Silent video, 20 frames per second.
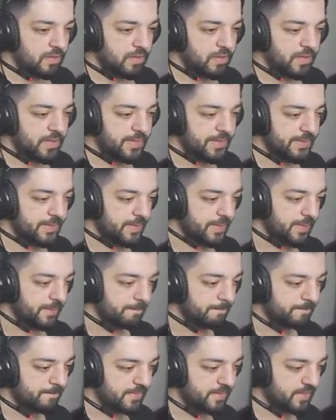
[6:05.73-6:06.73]
Heh, iyi.
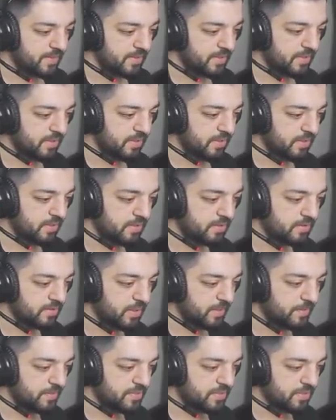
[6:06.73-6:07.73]
İyi ee,
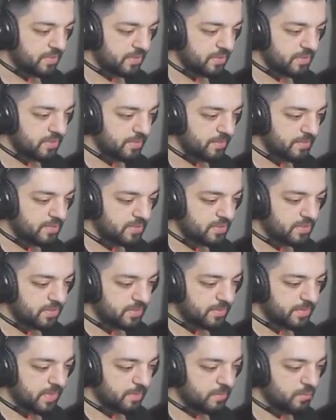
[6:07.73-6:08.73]
temiz çıktık temiz
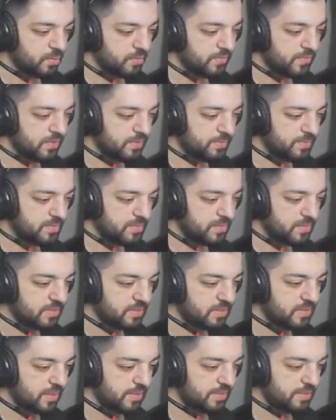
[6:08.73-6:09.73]
çıktık. Bir M4 verir
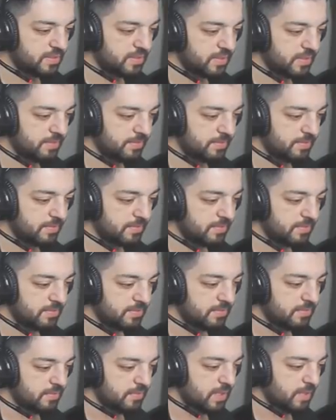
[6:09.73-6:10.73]
misiniz kardeşlerim?
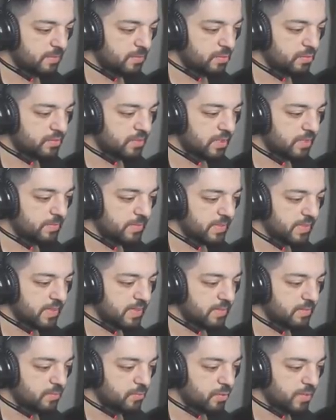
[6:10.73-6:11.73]
M4 almaya
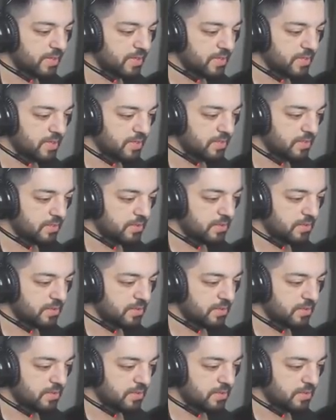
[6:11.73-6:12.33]
geldim buraya kadar.